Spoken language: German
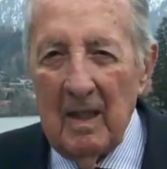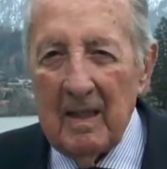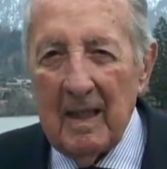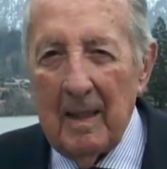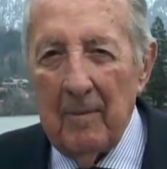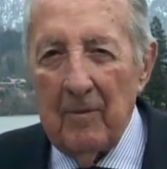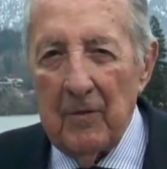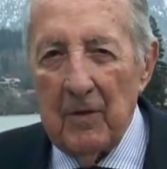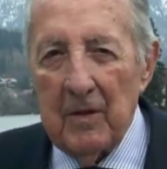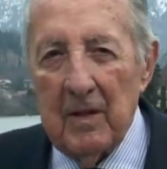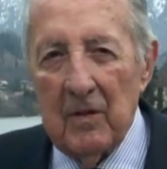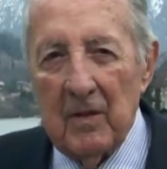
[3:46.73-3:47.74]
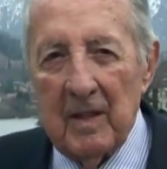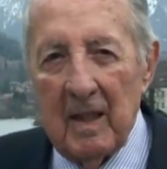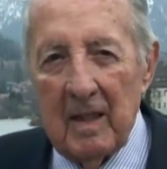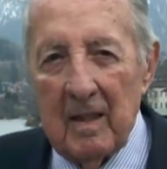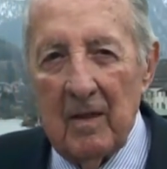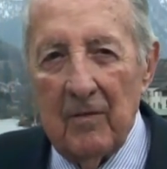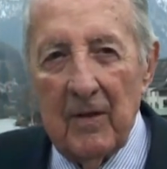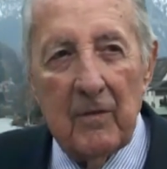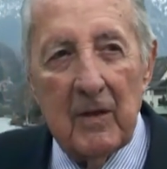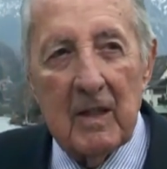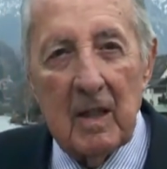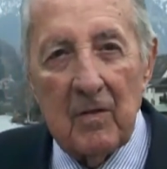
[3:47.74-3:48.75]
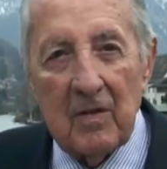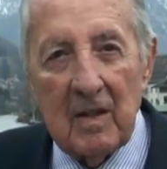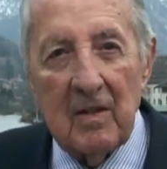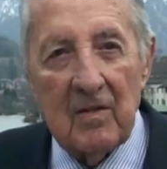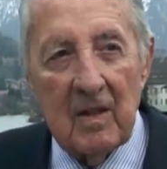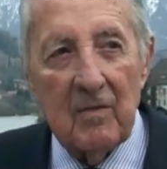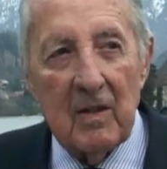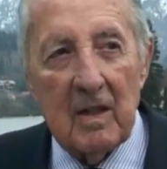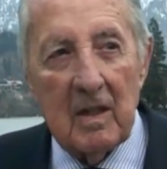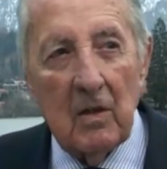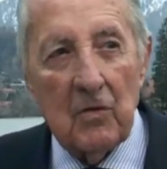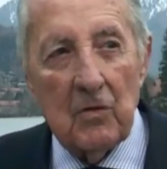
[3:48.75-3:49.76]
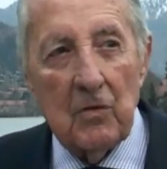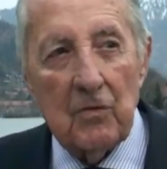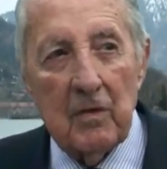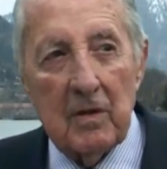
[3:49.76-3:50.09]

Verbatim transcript: treiben würden und eine Weltwirtschaftskrise dann wirklich auslösen